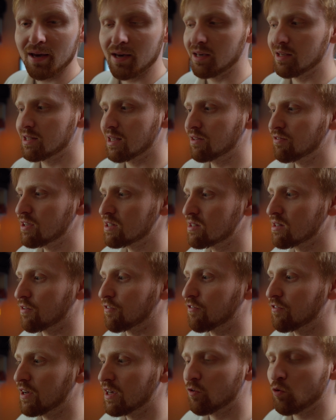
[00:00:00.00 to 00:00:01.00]
И, соответственно,
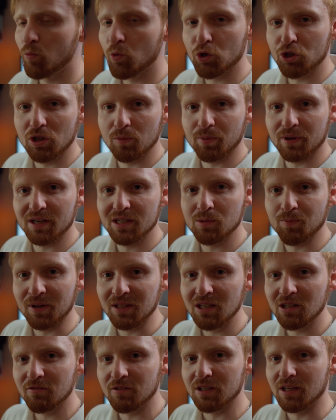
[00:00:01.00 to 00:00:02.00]
вы его можете
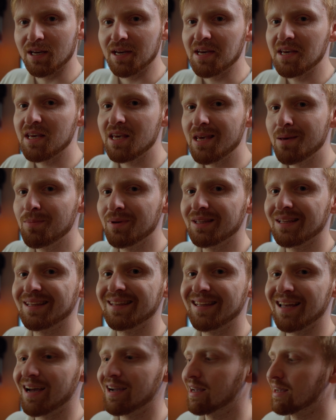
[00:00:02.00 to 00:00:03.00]
проэкспонировать именно
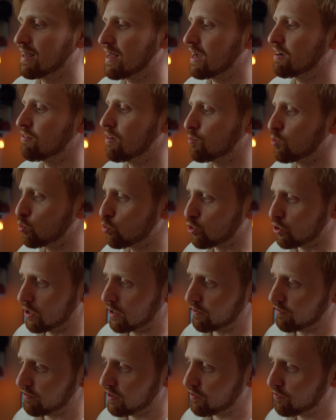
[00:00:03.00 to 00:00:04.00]
так, как вам нужно.
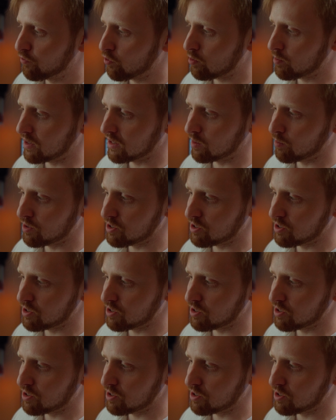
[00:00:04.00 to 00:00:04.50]
Вейформа — это